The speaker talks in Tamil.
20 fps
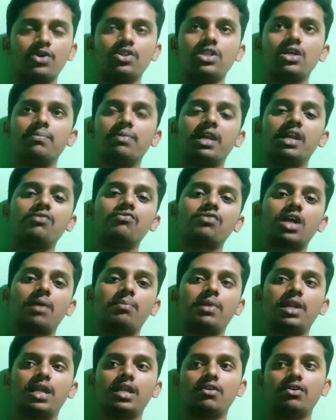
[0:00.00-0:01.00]
அதாவது இப்போ லிம்
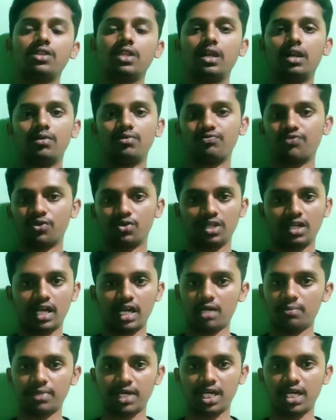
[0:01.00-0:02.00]
கேபிலரி வந்து லிம்ஃப் வந்து
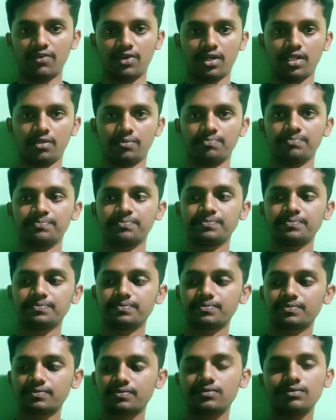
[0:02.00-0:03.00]
கலெக்ட் பண்ணிட்டு வருது
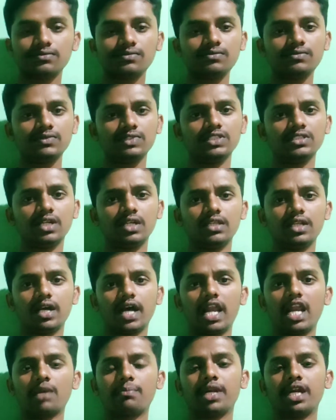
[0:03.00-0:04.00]
அந்த
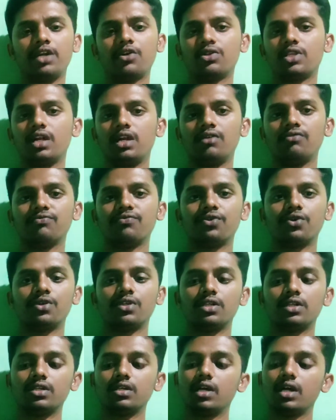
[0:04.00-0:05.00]
கலெக்ட் பண்ணிட்டு வந்து லிம்ஃப்
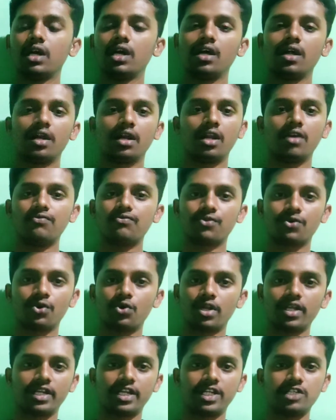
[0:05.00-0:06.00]
வந்து லிம்ஃப்
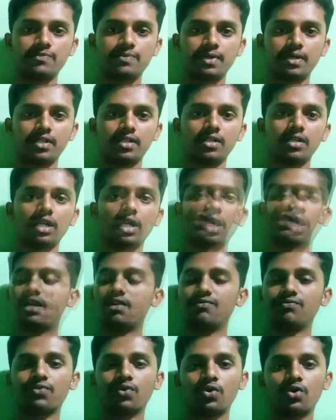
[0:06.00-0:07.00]
நோடை ரீச் பண்ணுது இப்போ அந்த
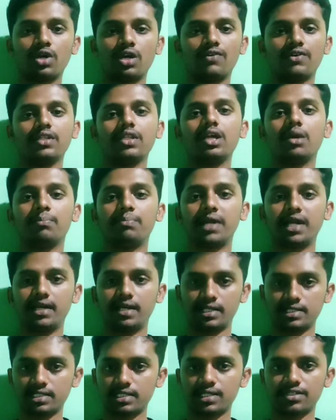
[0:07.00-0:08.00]
லிம்ஃப் நோடில் வந்து
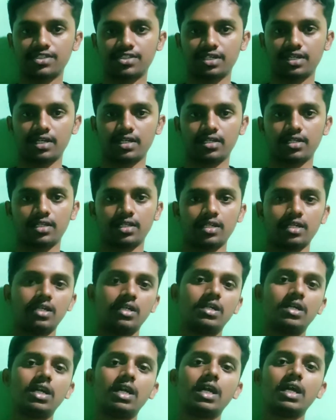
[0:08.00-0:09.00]
எப்படி டெஸ்ட்ரக்ஷன்
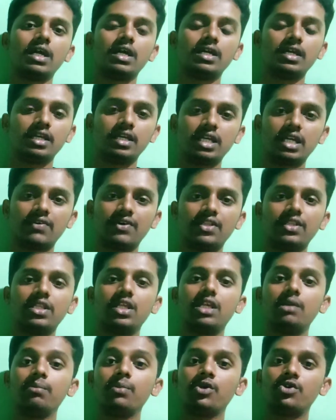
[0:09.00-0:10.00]
நடக்குதுன்னா இங்கே
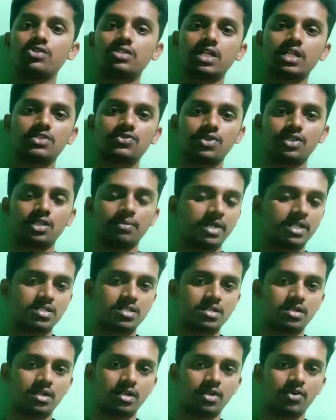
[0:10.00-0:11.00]
வந்து இம்யூன் செல்ஸ் வந்து
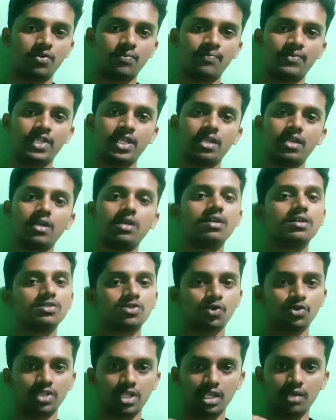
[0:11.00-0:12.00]
ப்ரெசென்ட்டாக இருக்கும்
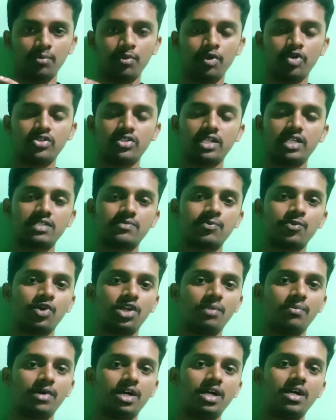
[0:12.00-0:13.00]
ஸோ இந்த இம்யூன் செல்ஸ்
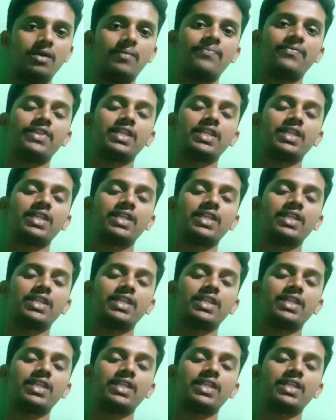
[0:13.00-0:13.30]
மூலிமா